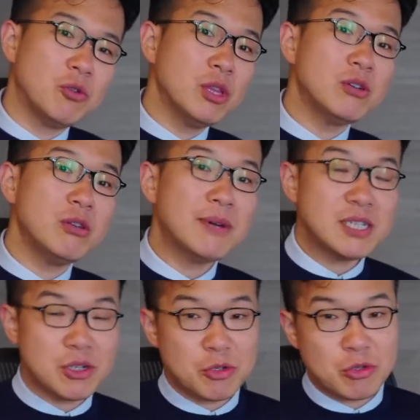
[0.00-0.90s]
こねくり回
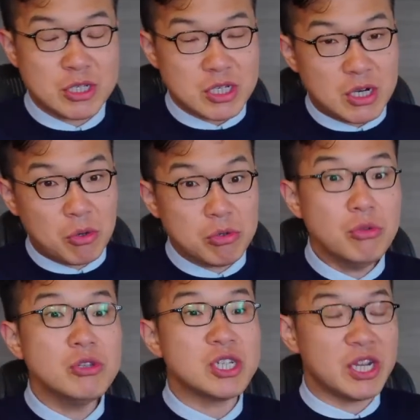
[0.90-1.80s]
している人たちがほと
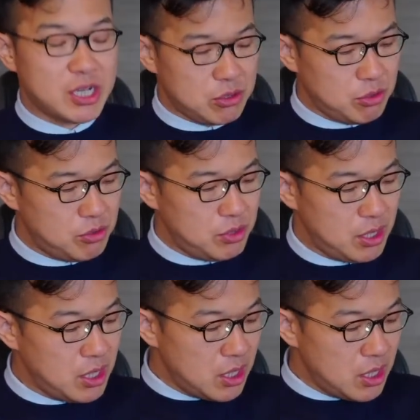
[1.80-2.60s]
んどじゃないかというふうに、